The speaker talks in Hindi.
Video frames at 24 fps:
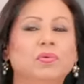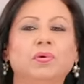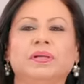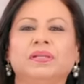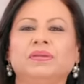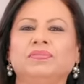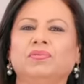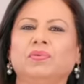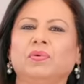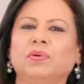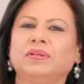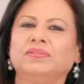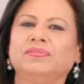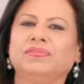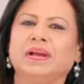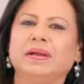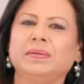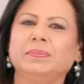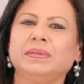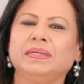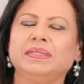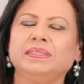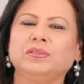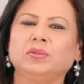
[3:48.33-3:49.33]
40 45
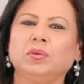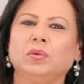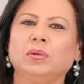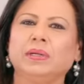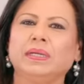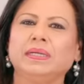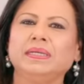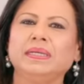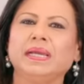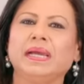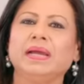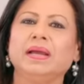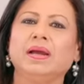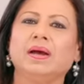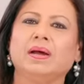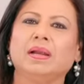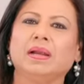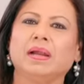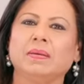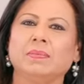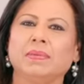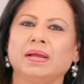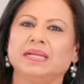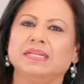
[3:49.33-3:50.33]
फाइव मिनट्स हो गई है और
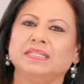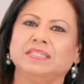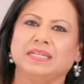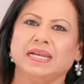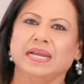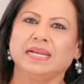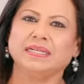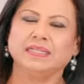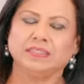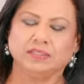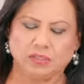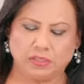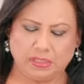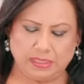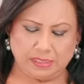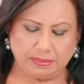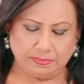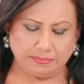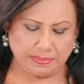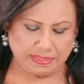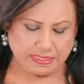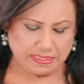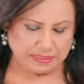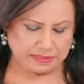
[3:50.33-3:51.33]
हमारी जाली जो है
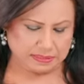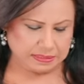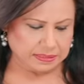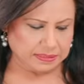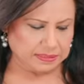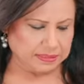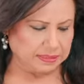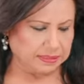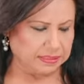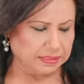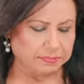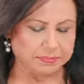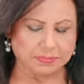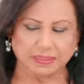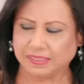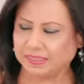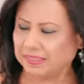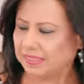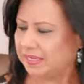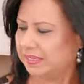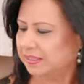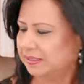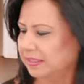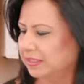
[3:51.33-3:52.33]
बड़ी अच्छी सी जम
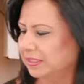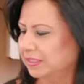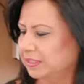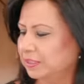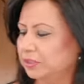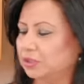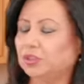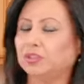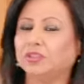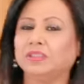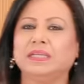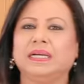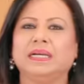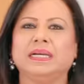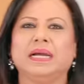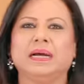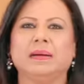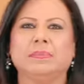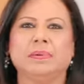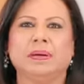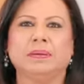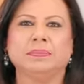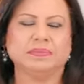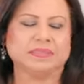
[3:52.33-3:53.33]
गई है तो चले
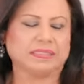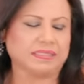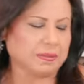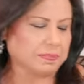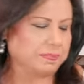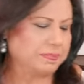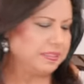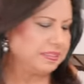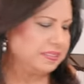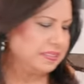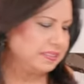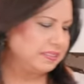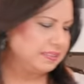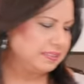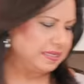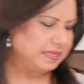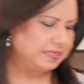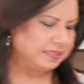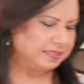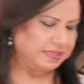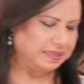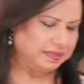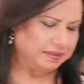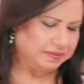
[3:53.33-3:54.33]
अब हम इसके पीसेस करते